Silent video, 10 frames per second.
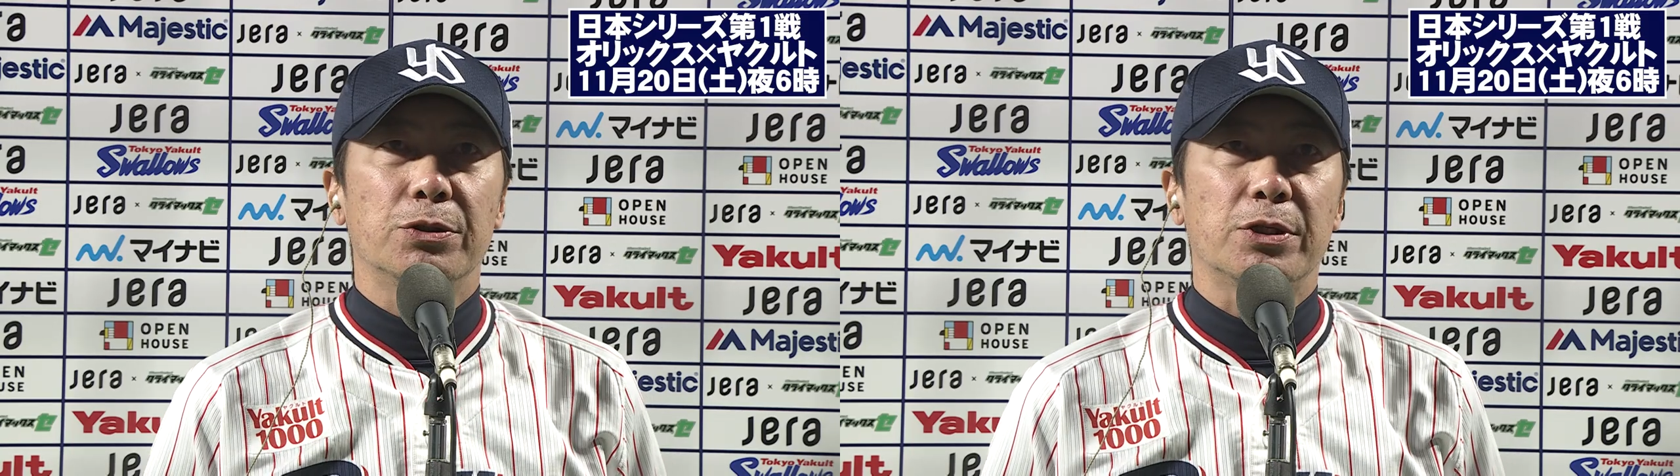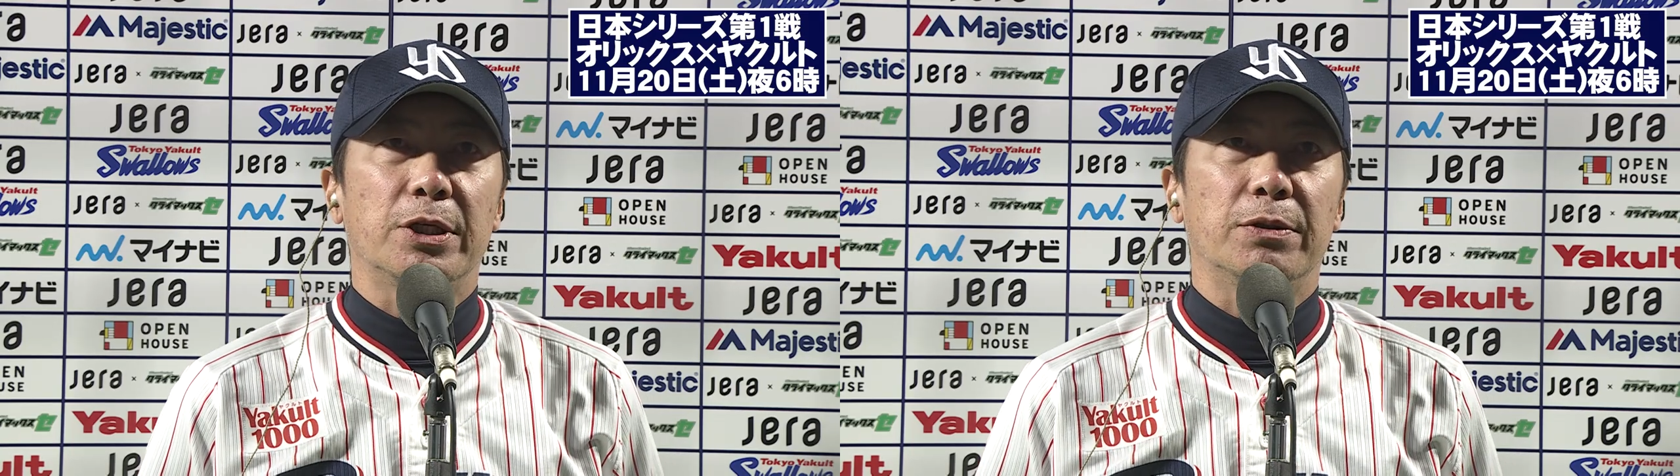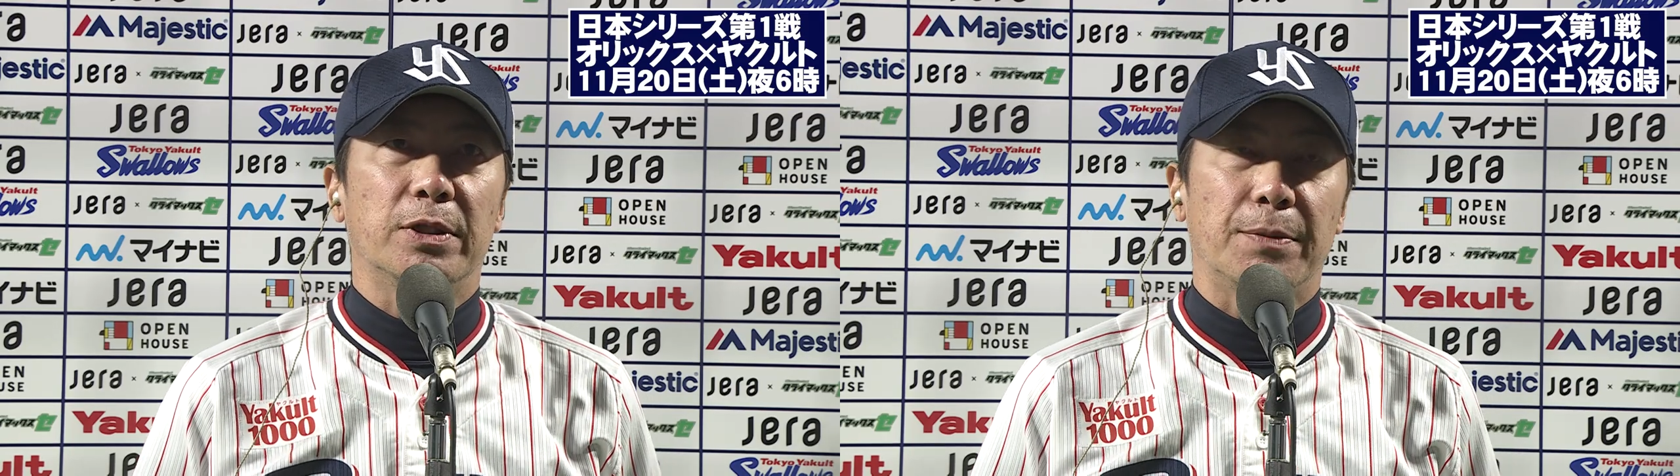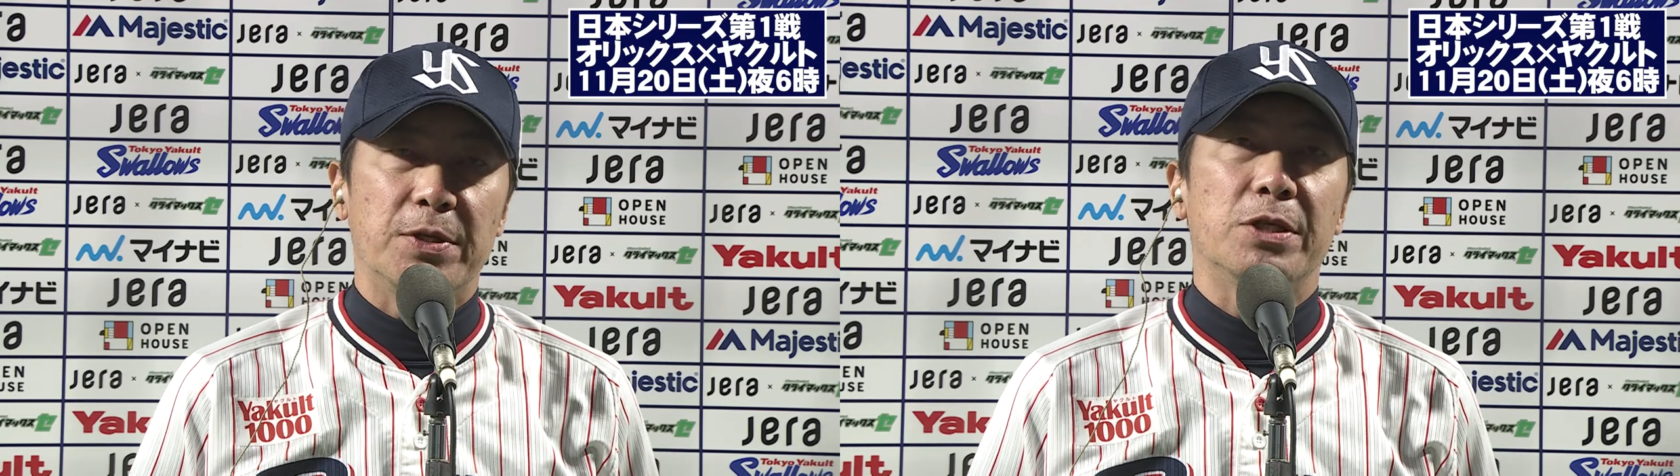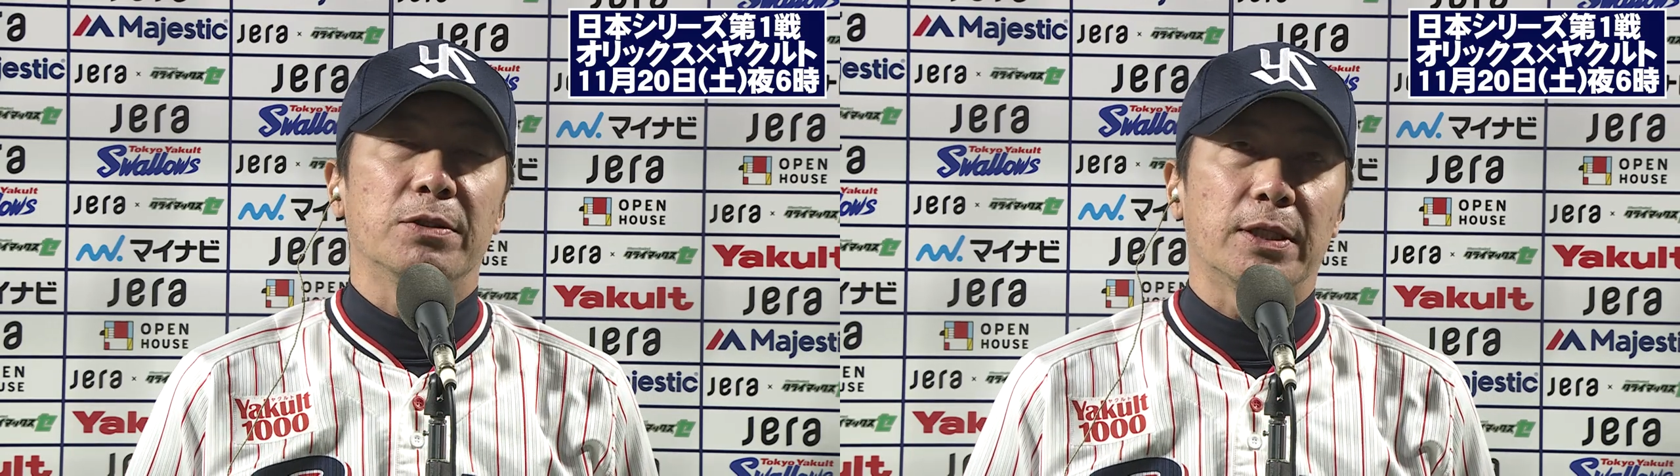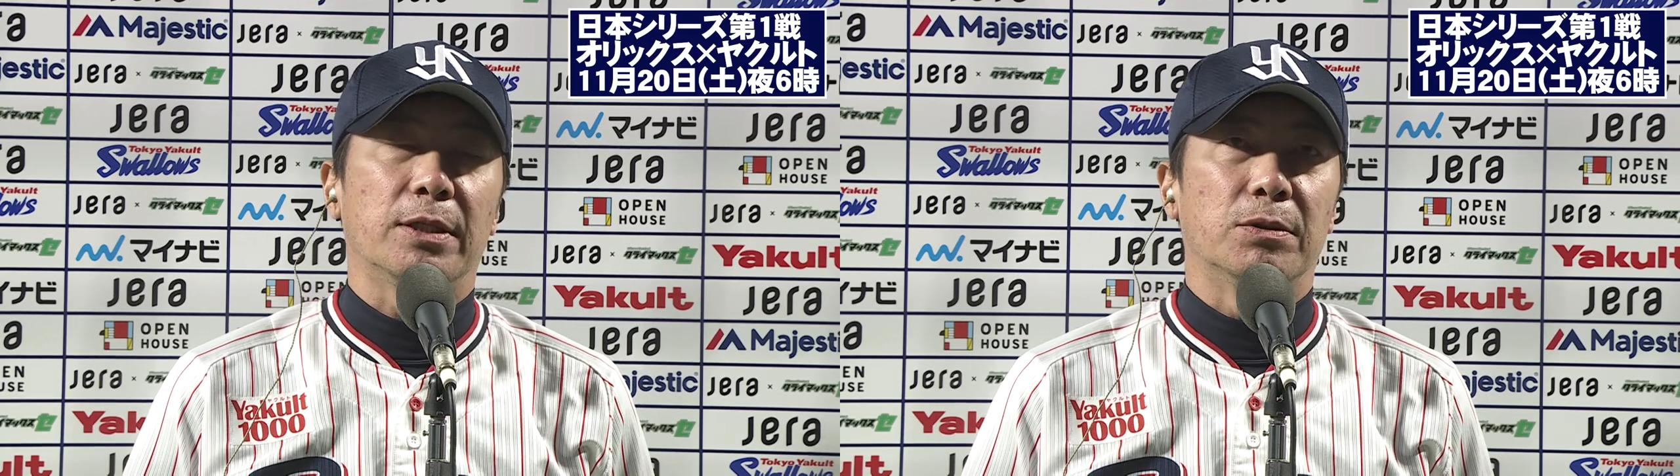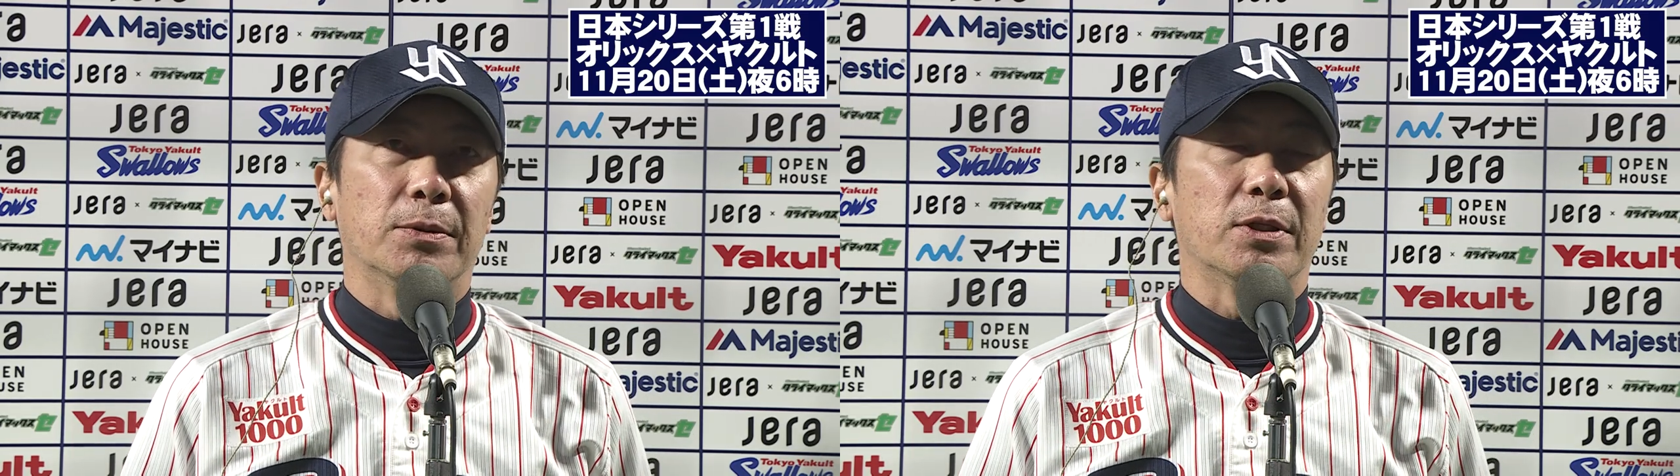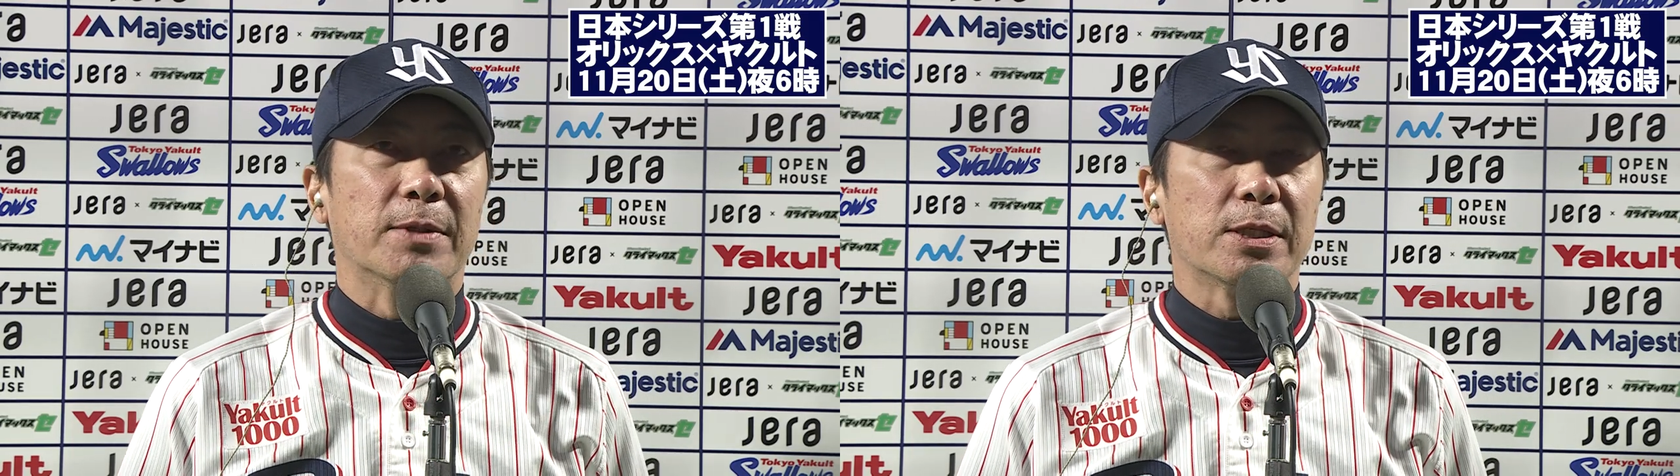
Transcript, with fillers: をつけてくれたピッチングだったと思ってま